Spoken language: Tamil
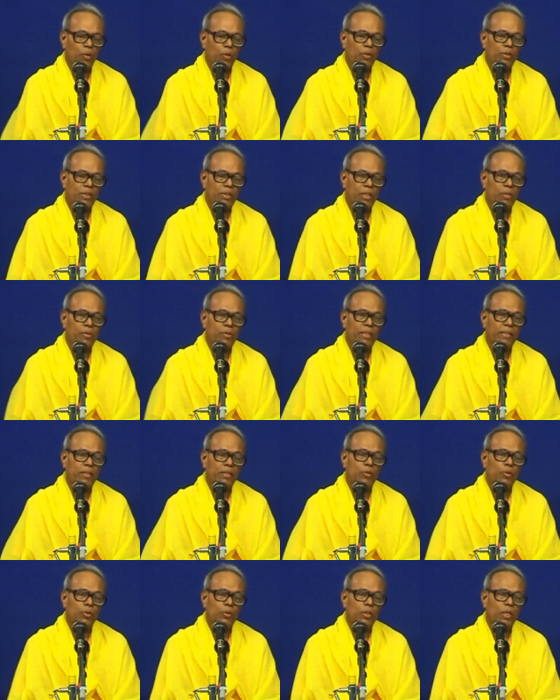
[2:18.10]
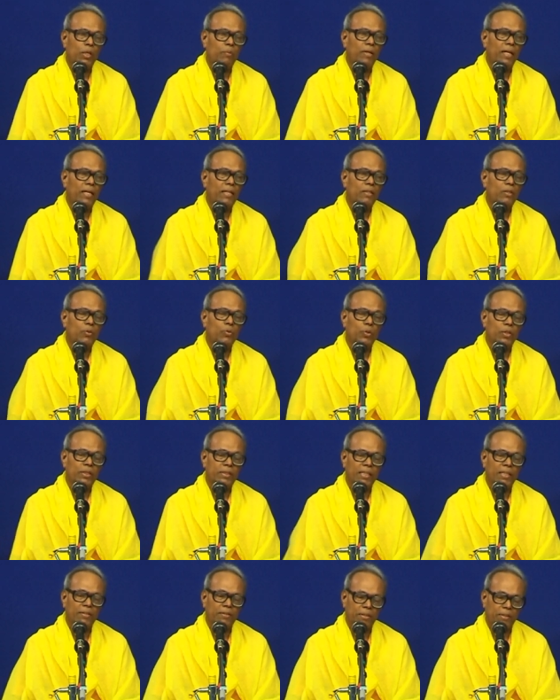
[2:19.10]
உன் திருவடிக்கு கொத்தொடியமாக இருந்து தொண்டு
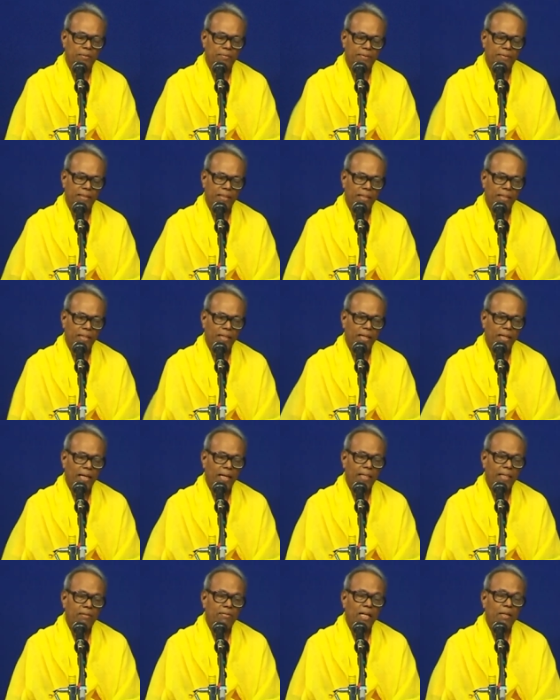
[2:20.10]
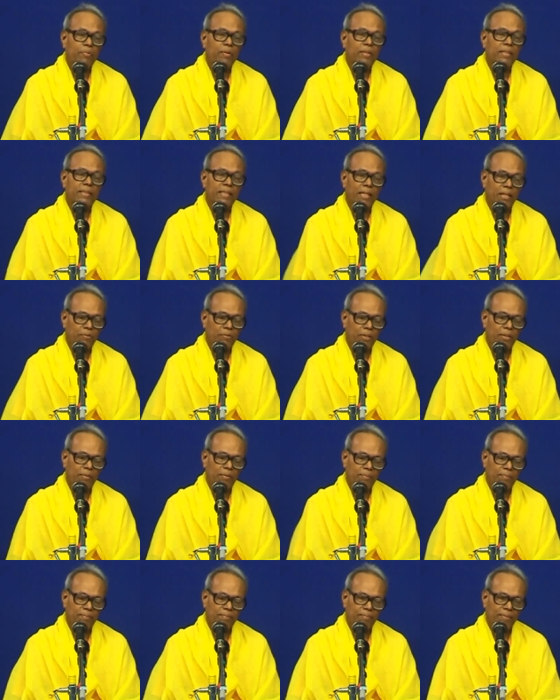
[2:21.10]
செய்ய வேண்டும் அந்த வாய்ப்பு எனக்கு தர
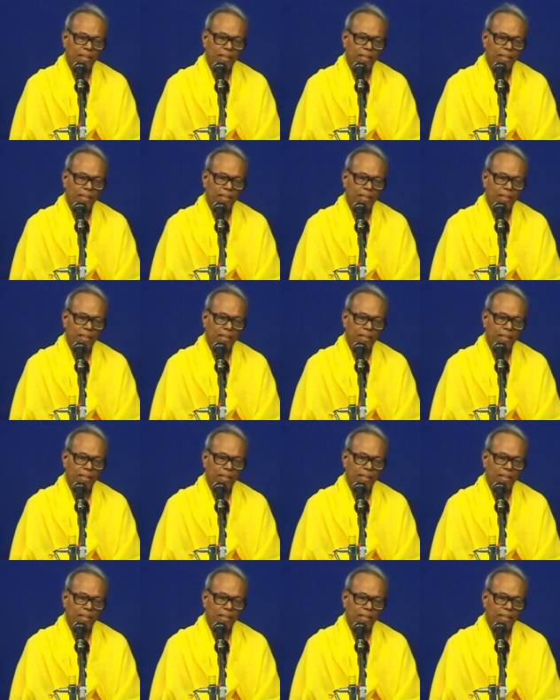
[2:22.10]
வேண்டும்